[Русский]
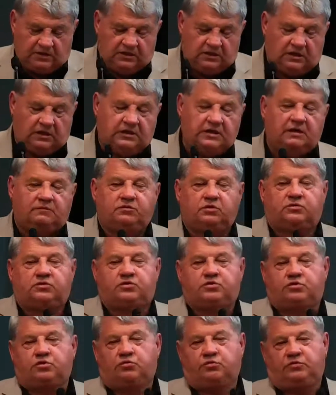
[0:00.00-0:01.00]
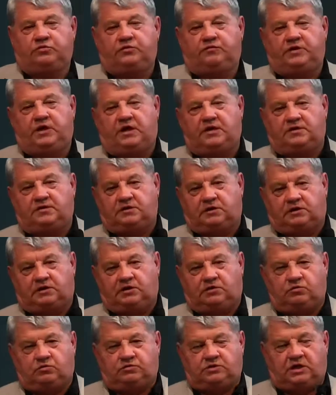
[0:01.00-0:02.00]
И я вот еще удивляюсь,
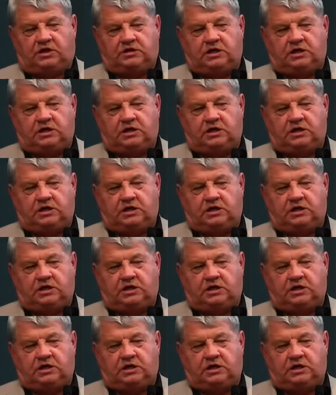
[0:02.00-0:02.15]
дорогие друзья,